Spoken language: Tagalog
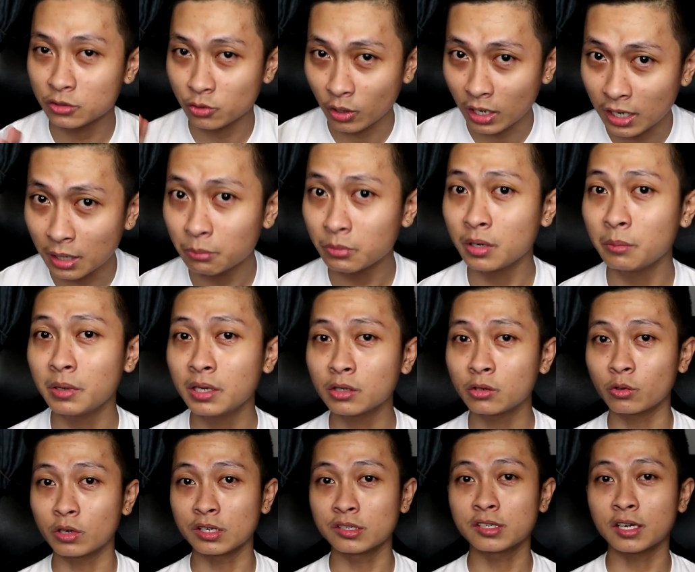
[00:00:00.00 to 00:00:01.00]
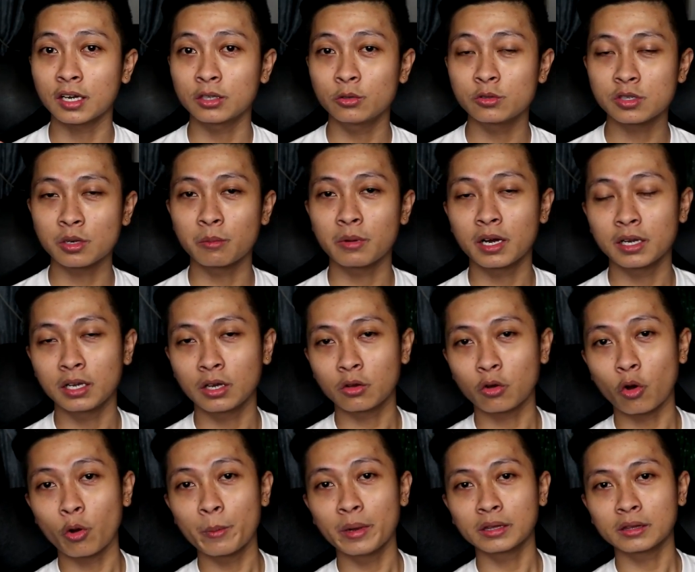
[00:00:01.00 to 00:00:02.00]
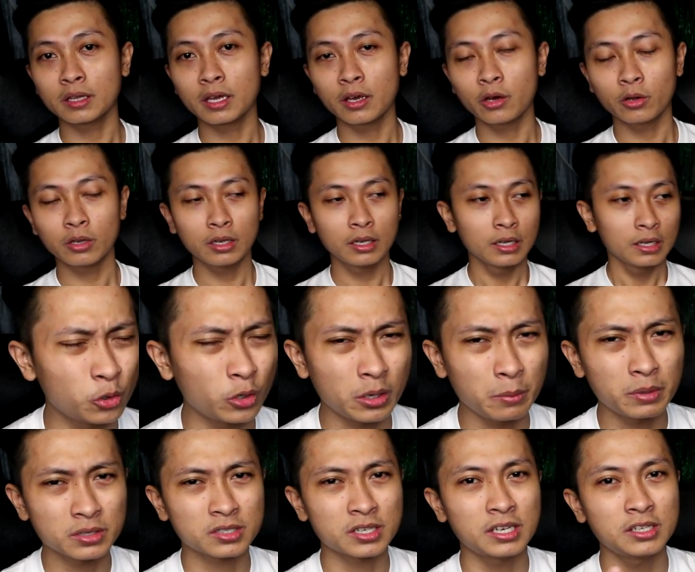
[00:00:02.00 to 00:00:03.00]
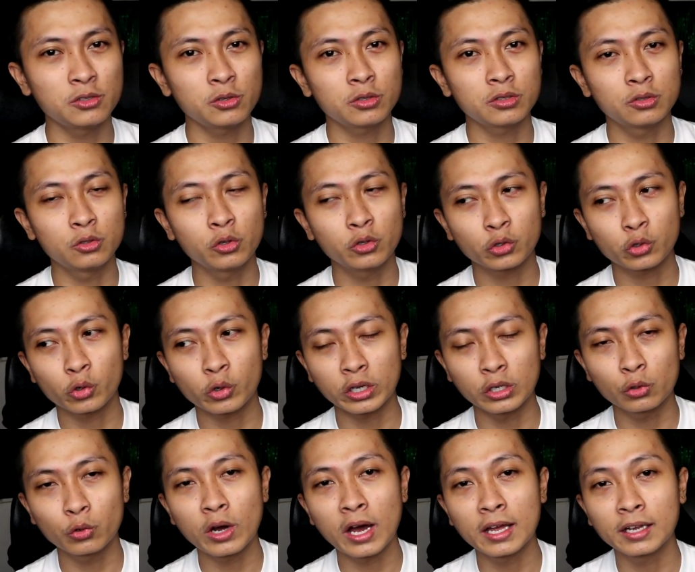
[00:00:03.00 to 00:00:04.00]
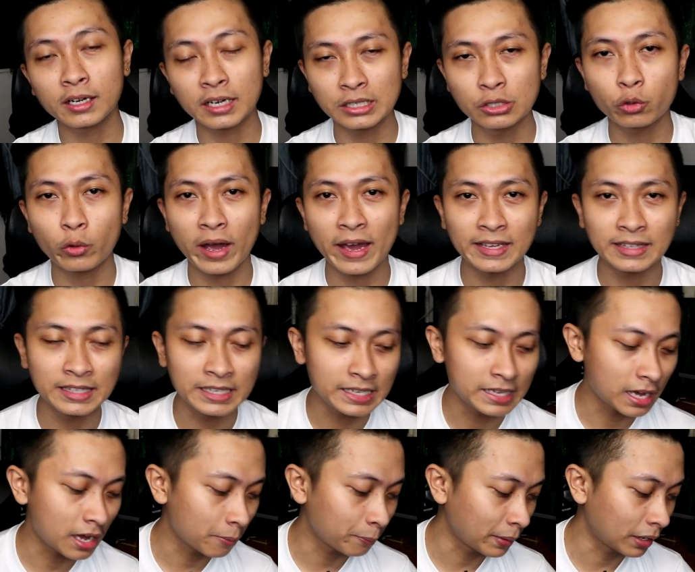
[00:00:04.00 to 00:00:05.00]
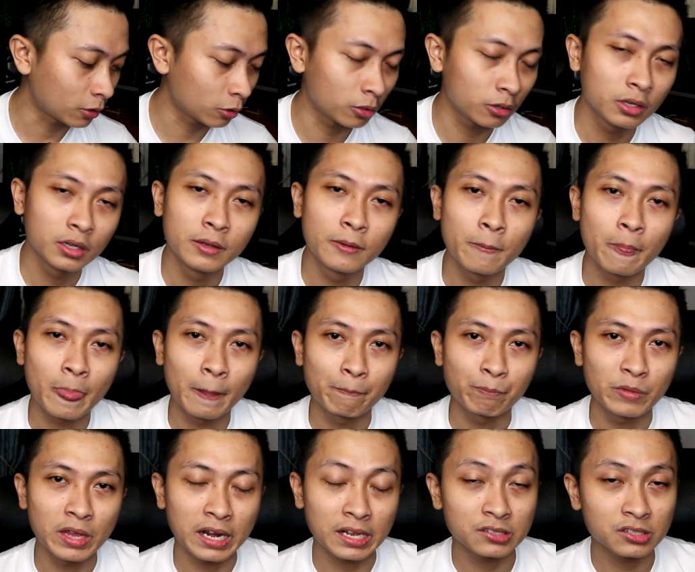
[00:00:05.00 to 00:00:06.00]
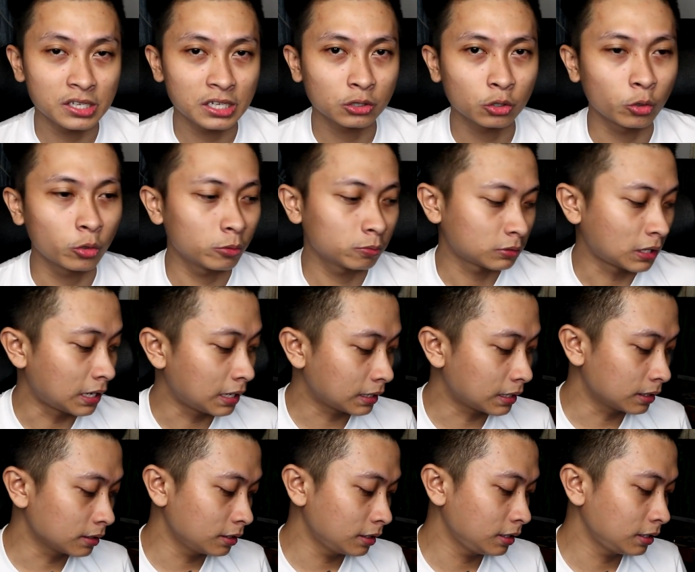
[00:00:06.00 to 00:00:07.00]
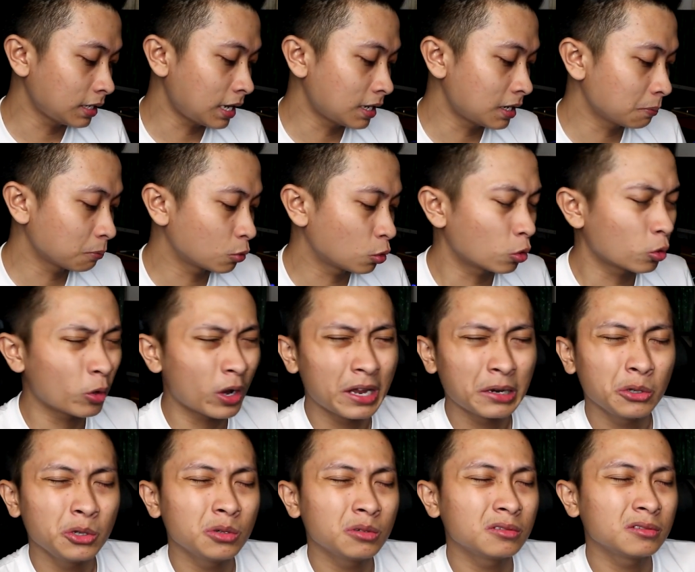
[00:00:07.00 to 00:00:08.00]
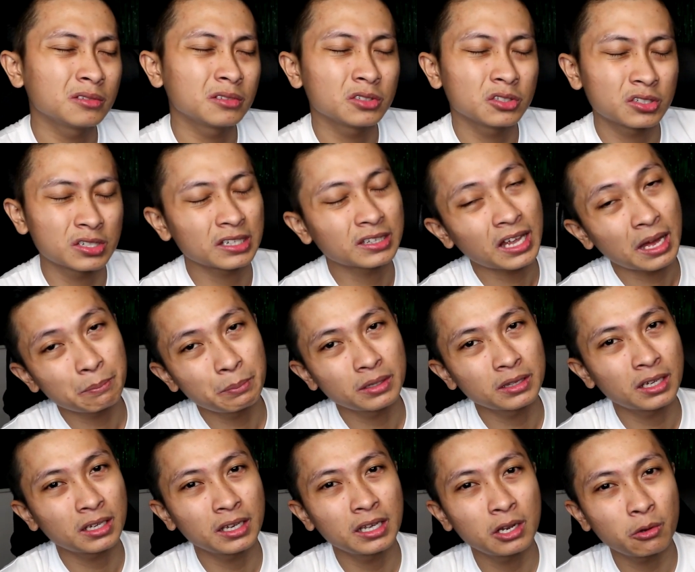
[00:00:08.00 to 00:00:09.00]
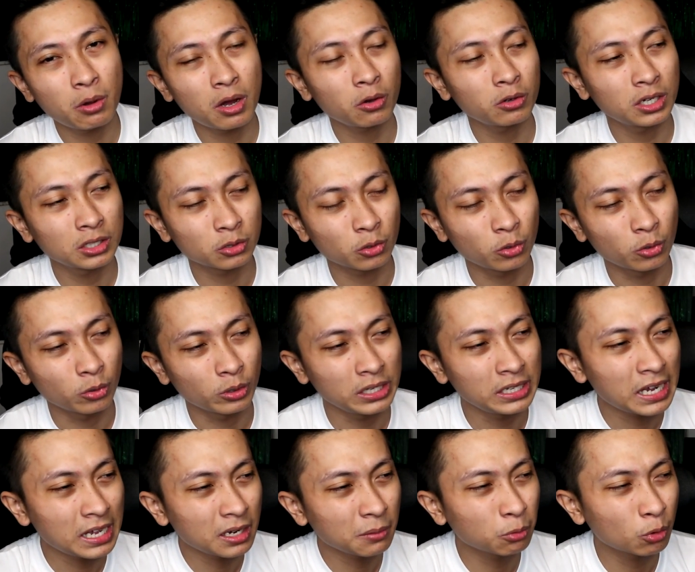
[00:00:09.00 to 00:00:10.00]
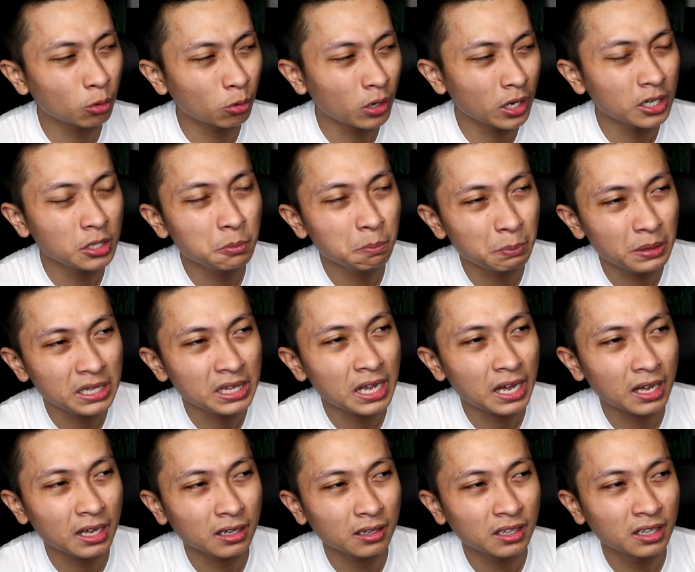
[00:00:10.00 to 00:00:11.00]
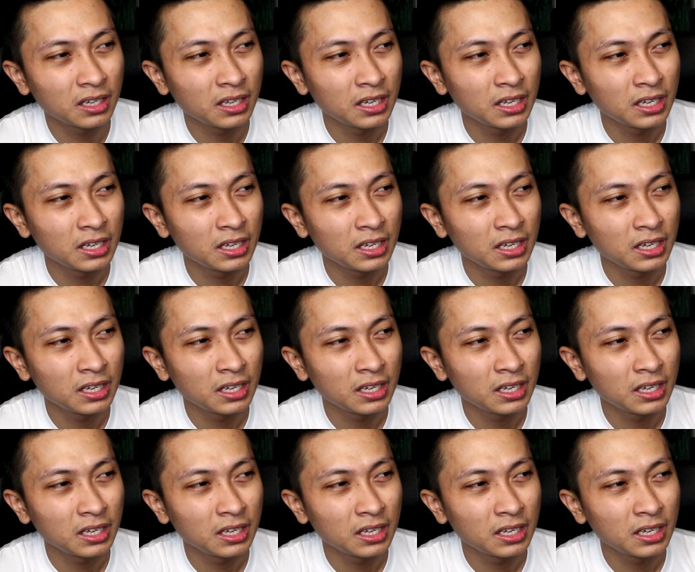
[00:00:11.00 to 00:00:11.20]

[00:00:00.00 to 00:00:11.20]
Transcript: So alam mo naman kung isa ka doon sa mga nag-comment na yon, yung iba sa inyo doon ko kinuha rin yung idea pero the rest nito talagang hinanap ko kung ano yung sa topic na ginawa ko na to, hinanap ko kung ano yung pinakang